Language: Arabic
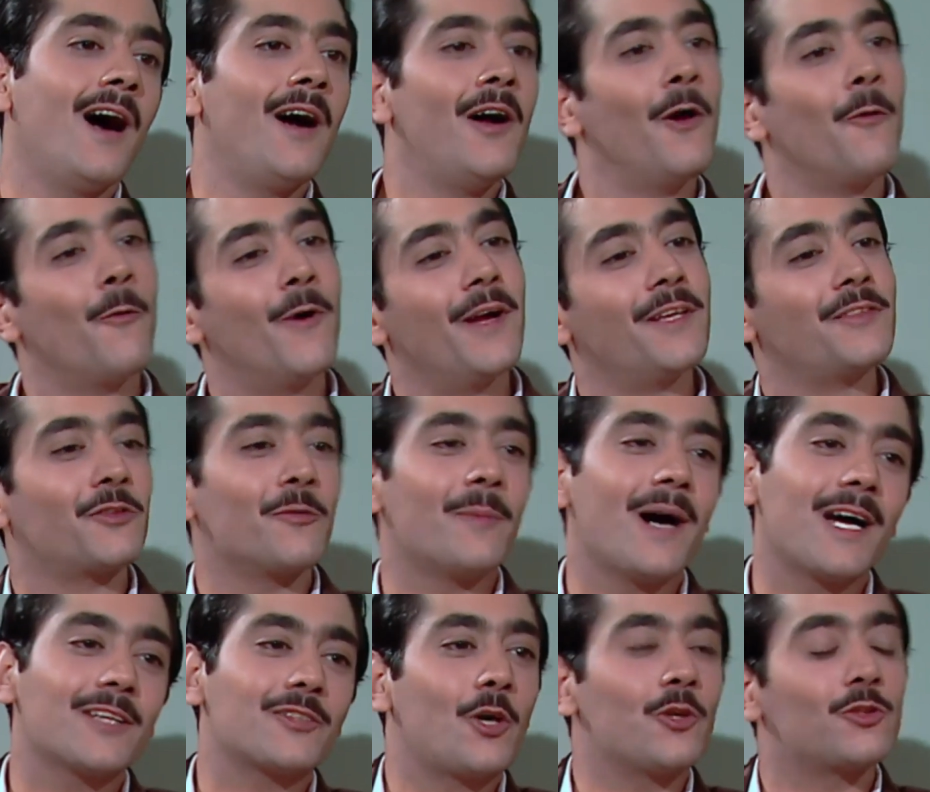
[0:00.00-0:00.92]
وانتوا بقى
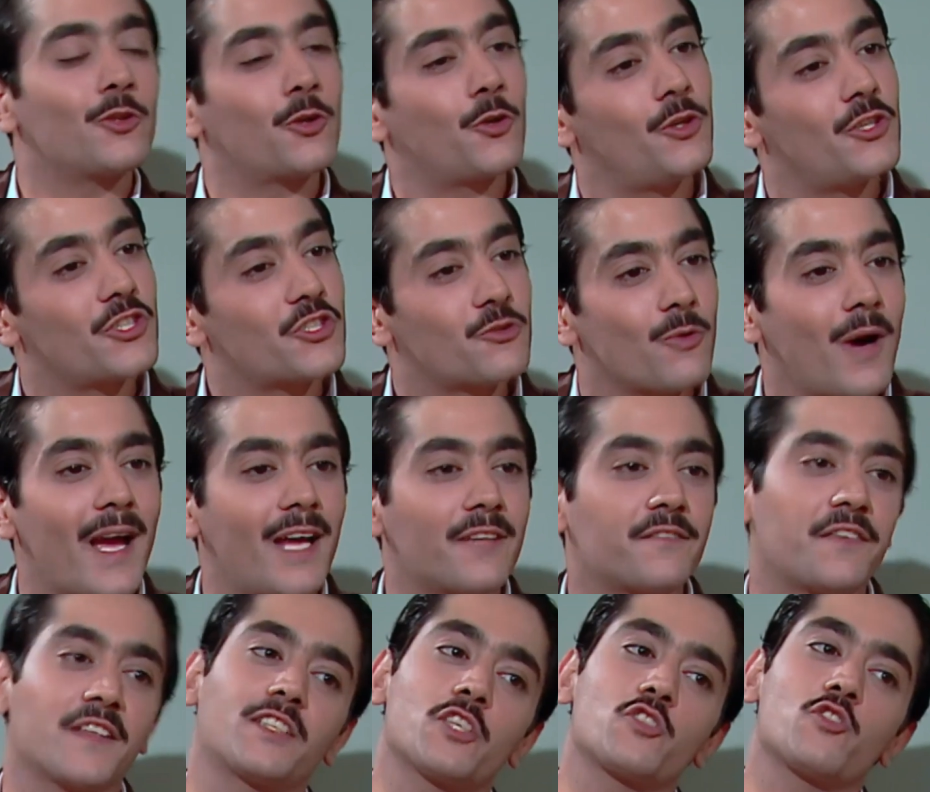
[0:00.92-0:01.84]
تقعدوا كل شويه
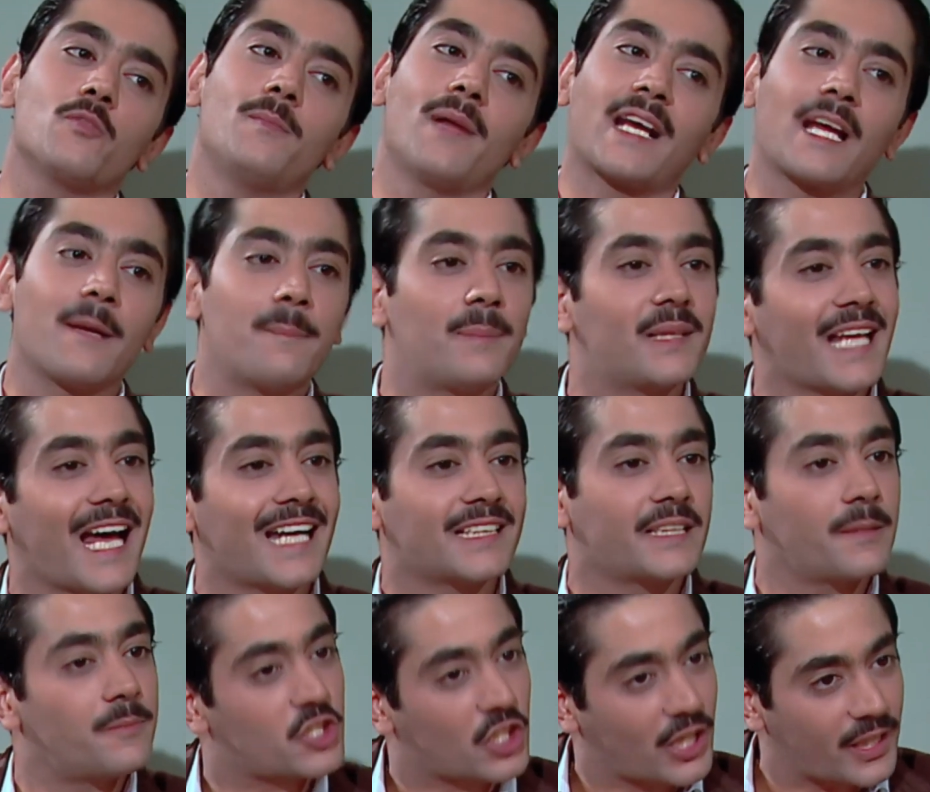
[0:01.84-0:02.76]
تفتشوا المراكب بتاعتي
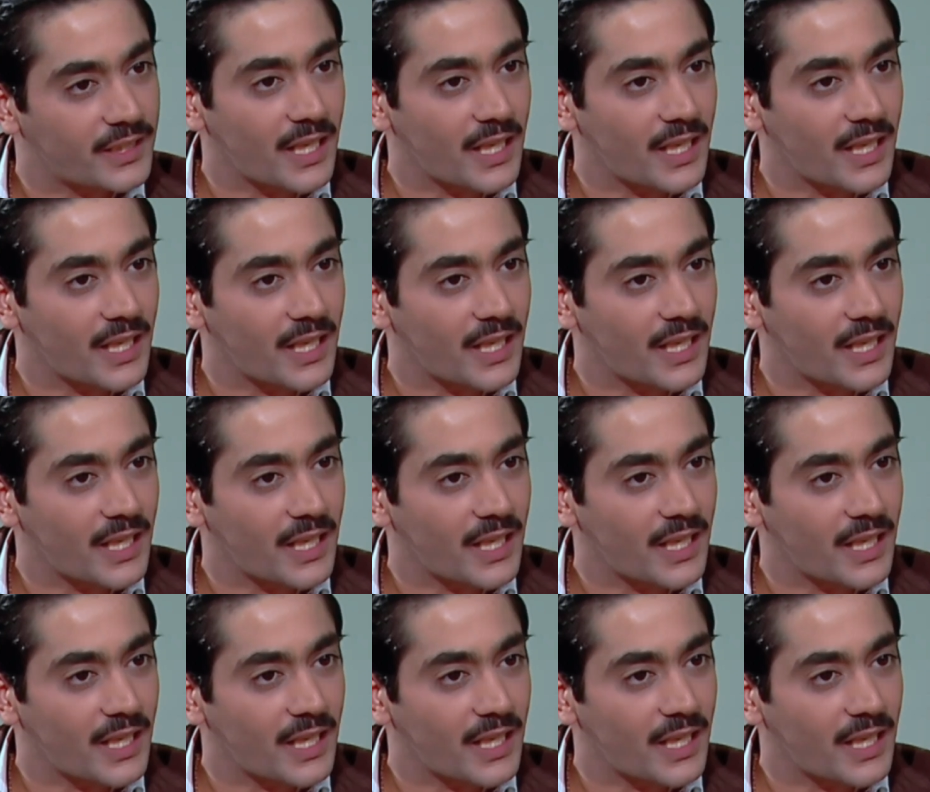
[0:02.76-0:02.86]
مش كده